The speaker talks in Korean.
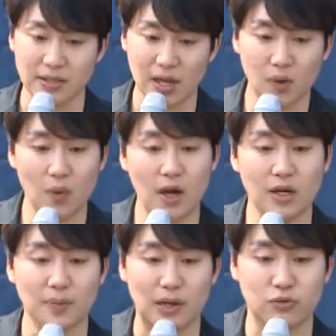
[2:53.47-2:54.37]

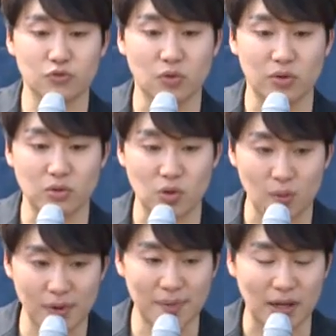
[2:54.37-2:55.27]
생활을 바꾼 거는
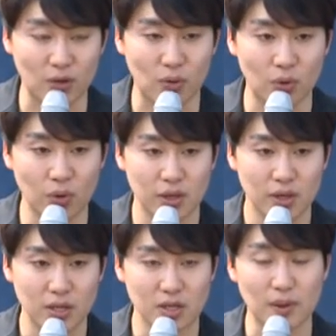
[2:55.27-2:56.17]
정말 맞고
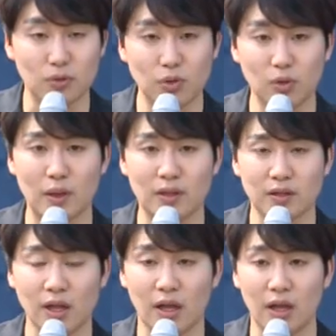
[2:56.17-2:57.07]
생활을 바꾼 것도
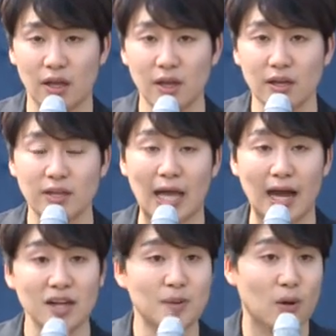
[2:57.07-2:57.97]
맞는데
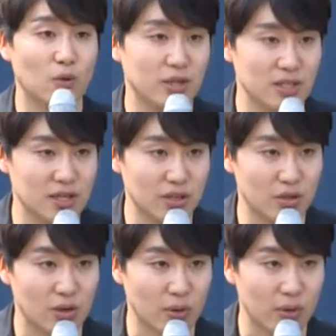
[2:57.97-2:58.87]
나를 바꾼다는 생각이
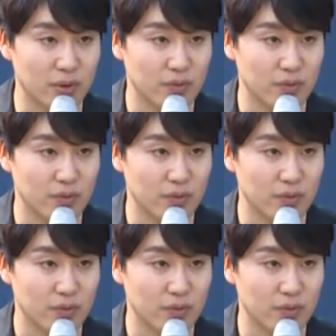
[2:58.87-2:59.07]
들더라고요.